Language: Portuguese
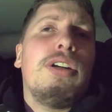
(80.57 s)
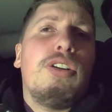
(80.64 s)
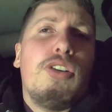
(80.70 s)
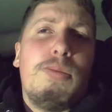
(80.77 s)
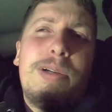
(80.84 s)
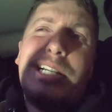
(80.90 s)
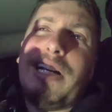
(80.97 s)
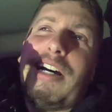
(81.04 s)

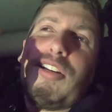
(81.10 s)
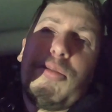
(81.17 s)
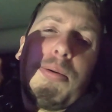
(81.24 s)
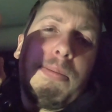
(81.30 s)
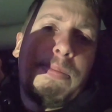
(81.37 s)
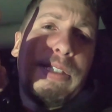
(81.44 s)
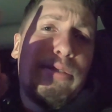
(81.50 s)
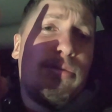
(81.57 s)
Obrigado ao
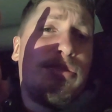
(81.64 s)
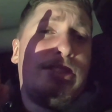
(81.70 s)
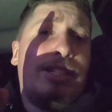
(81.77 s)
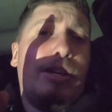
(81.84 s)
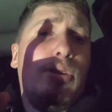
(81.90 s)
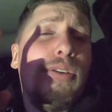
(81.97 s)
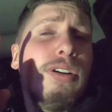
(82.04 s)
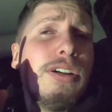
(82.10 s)
Papai do
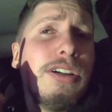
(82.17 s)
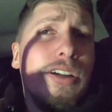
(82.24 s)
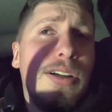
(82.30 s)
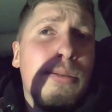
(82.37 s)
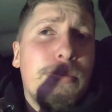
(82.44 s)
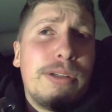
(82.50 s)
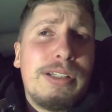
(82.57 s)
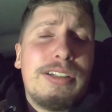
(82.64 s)
Céu
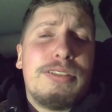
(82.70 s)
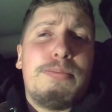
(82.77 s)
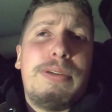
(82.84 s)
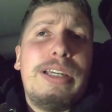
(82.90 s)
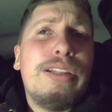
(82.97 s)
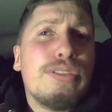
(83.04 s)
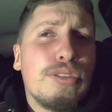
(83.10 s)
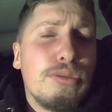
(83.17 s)
pelas
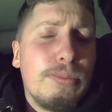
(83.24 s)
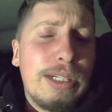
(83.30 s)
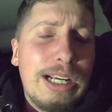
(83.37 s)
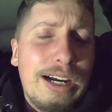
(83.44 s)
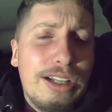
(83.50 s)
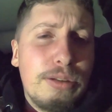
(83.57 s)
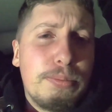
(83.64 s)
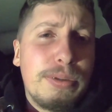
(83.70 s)
bênçãos,
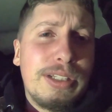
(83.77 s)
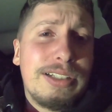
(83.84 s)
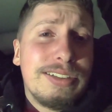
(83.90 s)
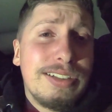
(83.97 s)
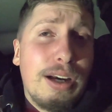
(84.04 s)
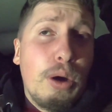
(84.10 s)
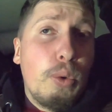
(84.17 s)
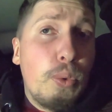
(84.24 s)
obrigado pela
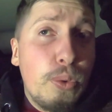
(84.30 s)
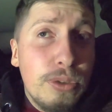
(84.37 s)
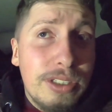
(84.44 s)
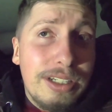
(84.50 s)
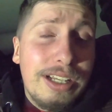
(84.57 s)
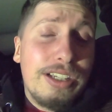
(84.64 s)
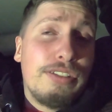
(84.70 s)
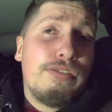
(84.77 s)

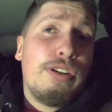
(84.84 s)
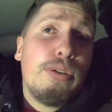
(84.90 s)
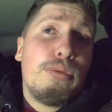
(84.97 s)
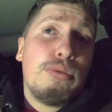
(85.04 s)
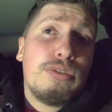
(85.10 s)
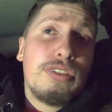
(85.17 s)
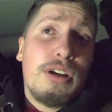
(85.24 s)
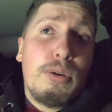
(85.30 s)
saúde, né? Que veio
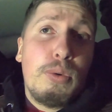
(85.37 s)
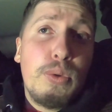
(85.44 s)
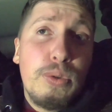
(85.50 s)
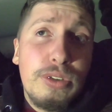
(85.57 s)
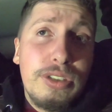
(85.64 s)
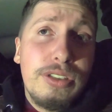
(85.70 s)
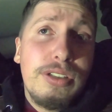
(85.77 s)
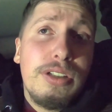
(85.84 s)
com
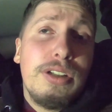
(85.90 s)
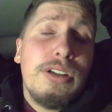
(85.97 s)
saúde